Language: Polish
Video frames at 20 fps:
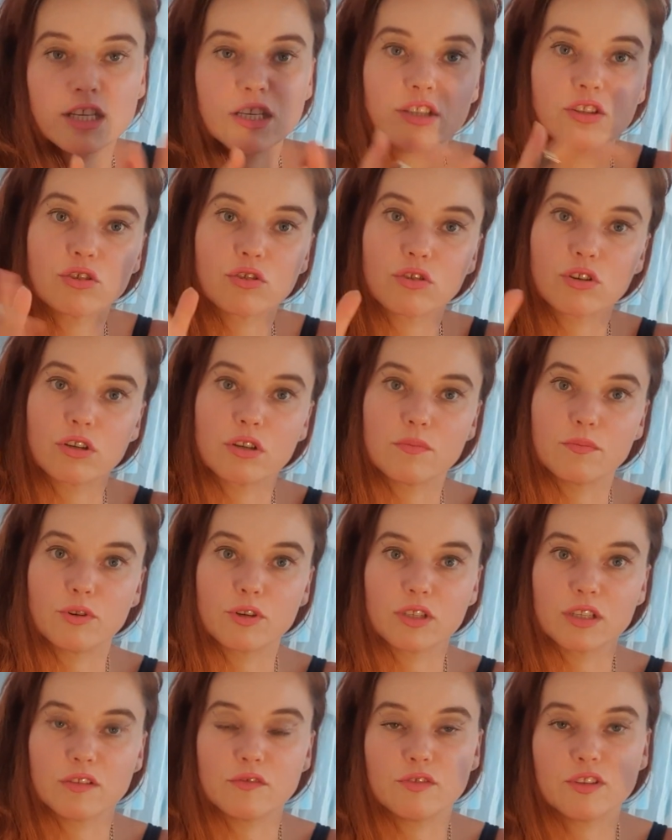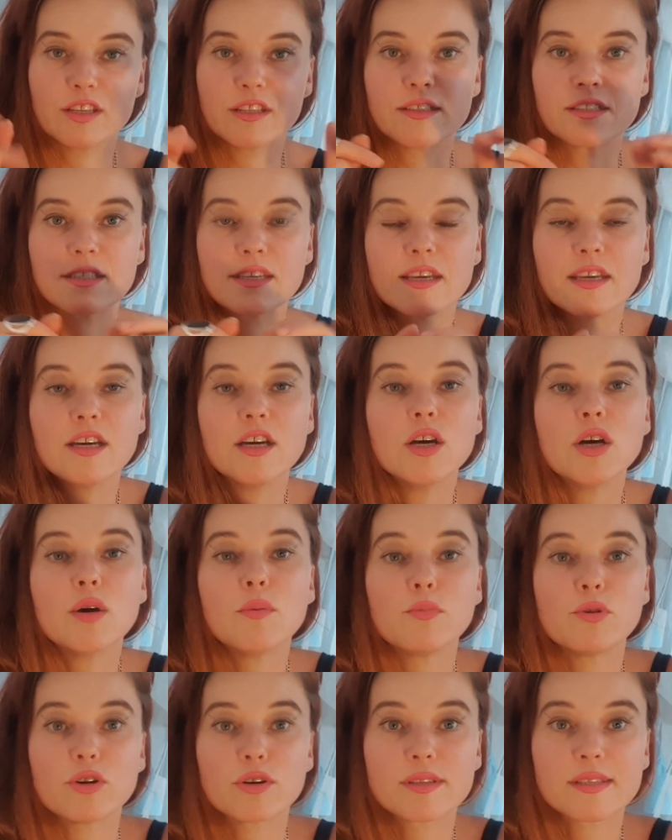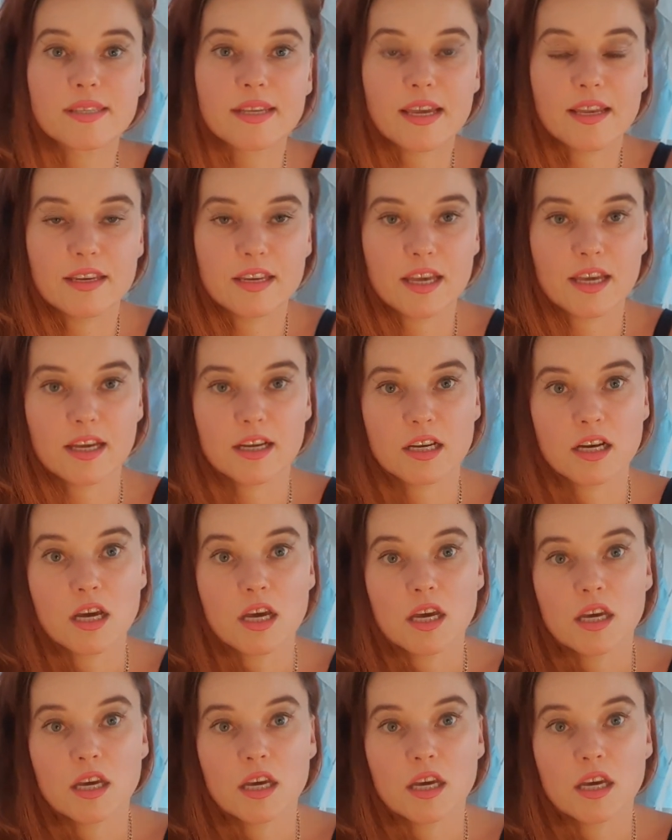i trochę ponad więcej piosenek